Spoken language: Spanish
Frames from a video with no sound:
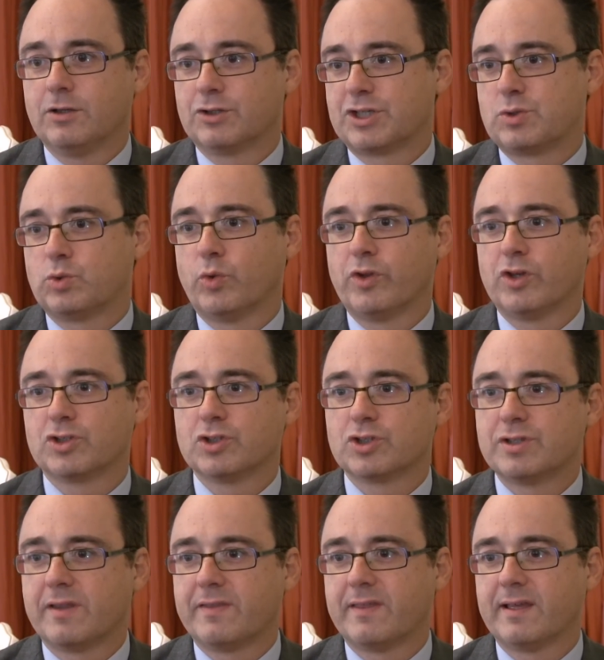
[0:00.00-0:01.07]
Los estudios
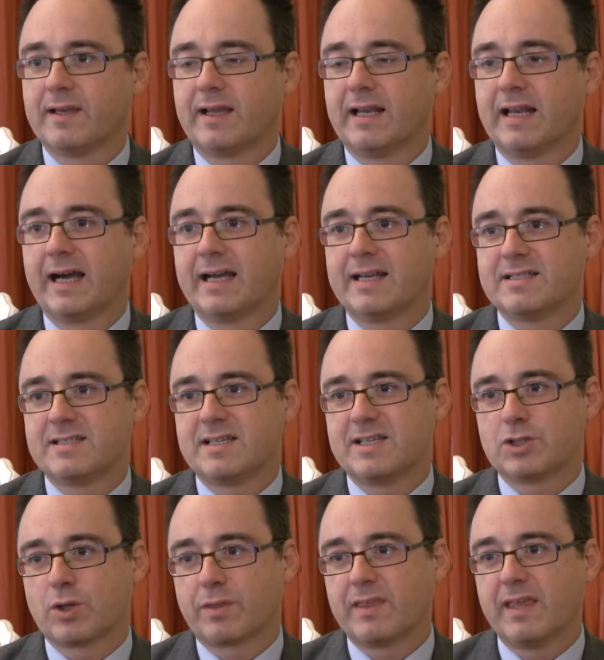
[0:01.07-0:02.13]
nos dicen que la
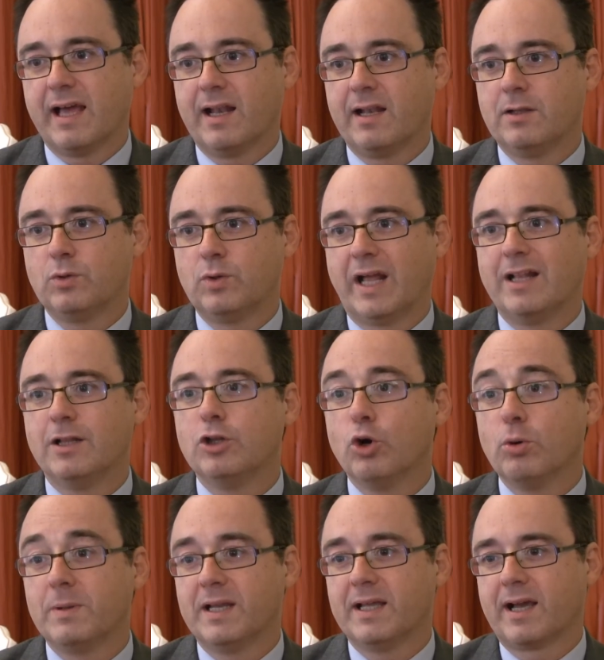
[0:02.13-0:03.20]
crisis social dura el
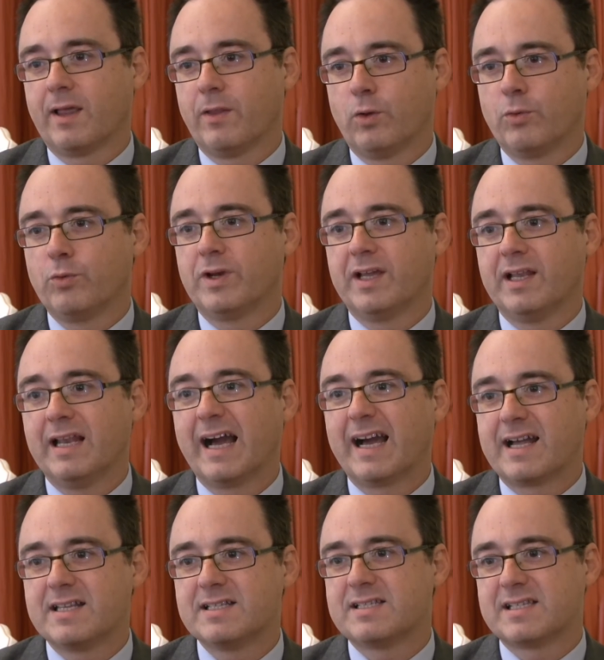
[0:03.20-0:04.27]
doble que dure la
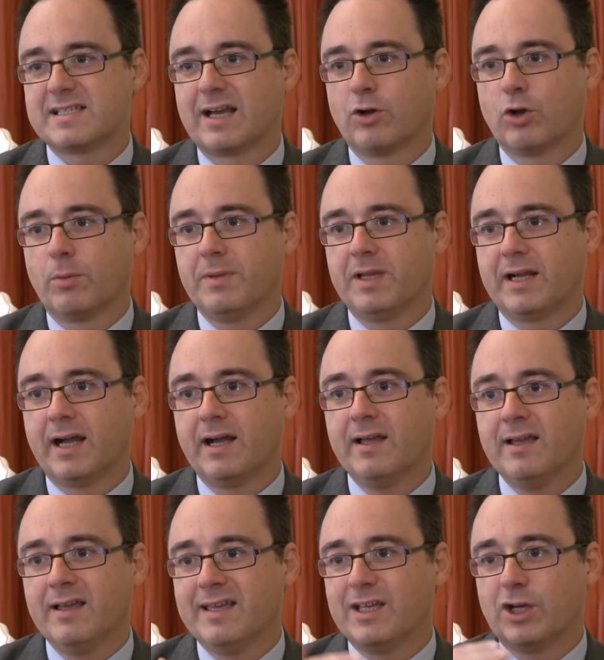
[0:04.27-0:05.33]
crisis económica
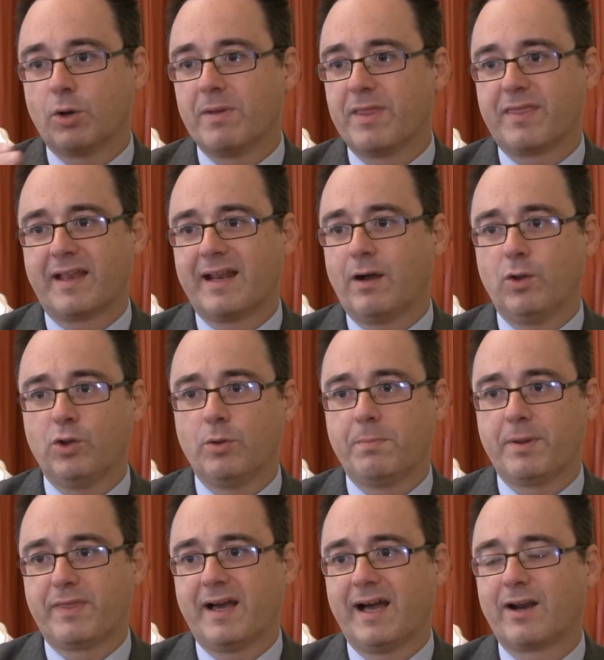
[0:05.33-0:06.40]
y comenzará cuando
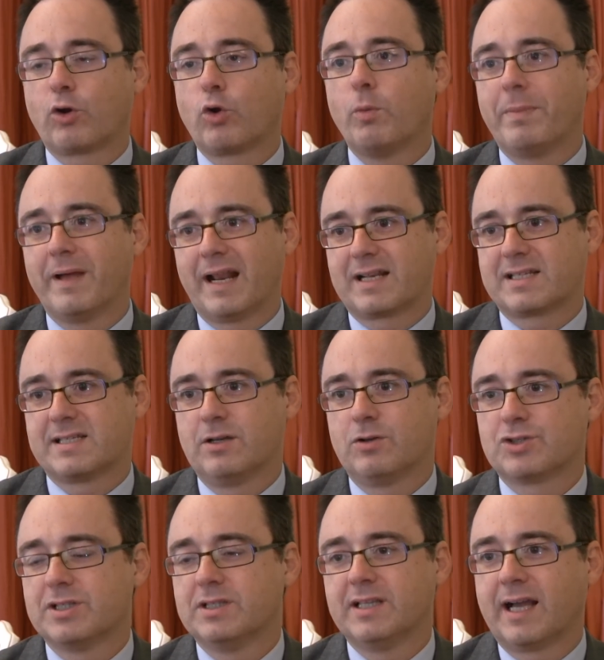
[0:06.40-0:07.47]
empiecen a recuperarse
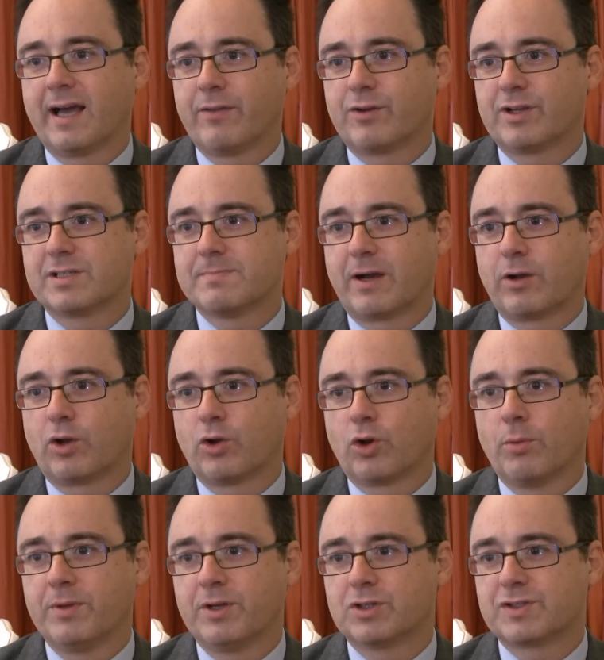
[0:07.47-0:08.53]
los indicadores
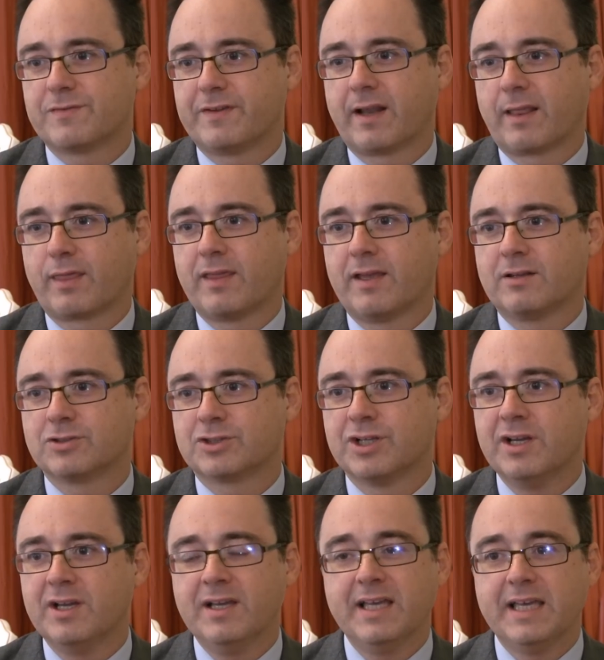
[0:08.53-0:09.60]
macroeconómicos y financieros.